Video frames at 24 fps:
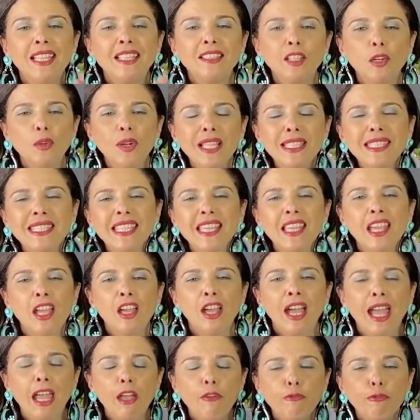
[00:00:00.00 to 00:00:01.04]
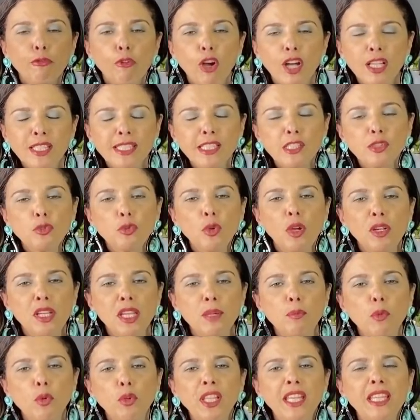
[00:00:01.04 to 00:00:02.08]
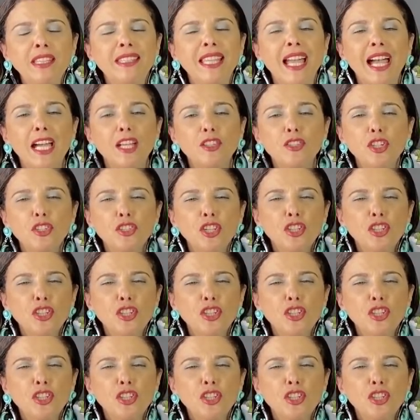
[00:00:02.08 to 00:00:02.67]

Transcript: Então, assim, reforce sua imunidade.